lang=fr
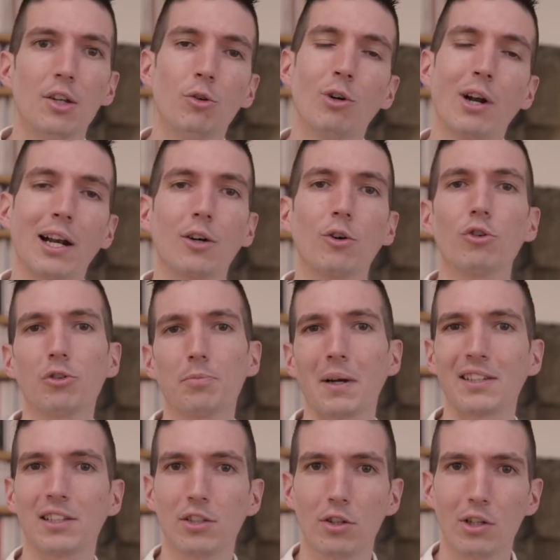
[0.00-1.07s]
Donc la grosse
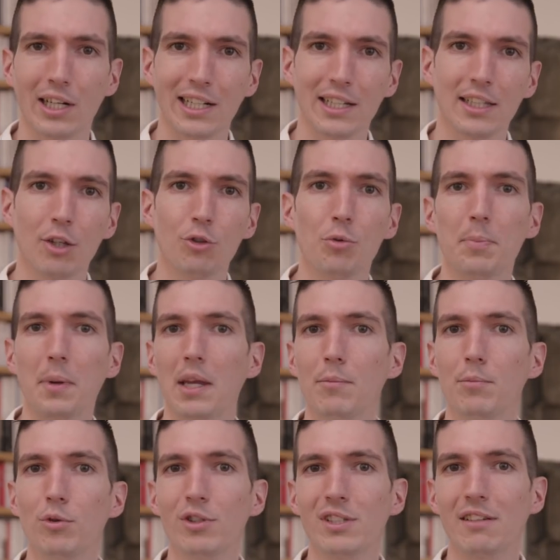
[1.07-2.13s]
particularité du
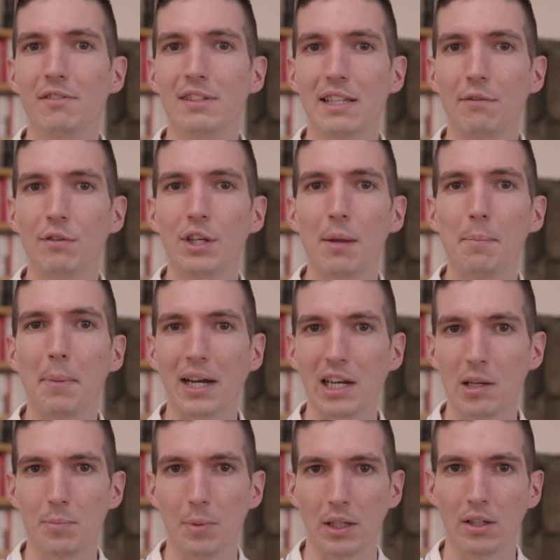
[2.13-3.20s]
PMU, c'est vis-à-vis des
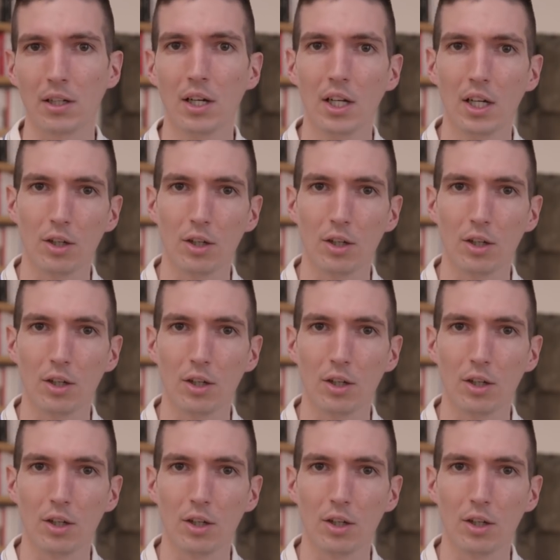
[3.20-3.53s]
paris hippiques.